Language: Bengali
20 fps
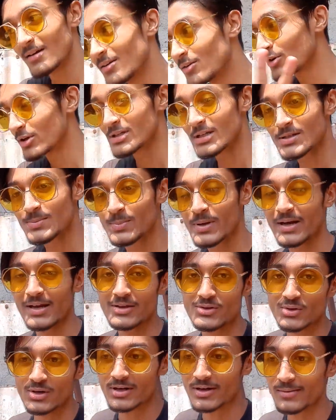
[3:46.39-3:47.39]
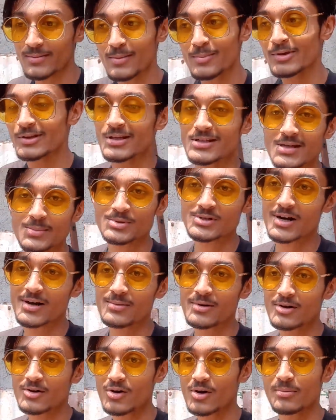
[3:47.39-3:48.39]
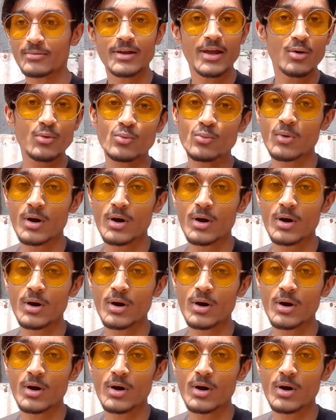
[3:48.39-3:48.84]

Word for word: লোকে জাস্ট বেরিয়ে চলে যাবে এমনিতে সাবস্ক্রাইবার কম কেউ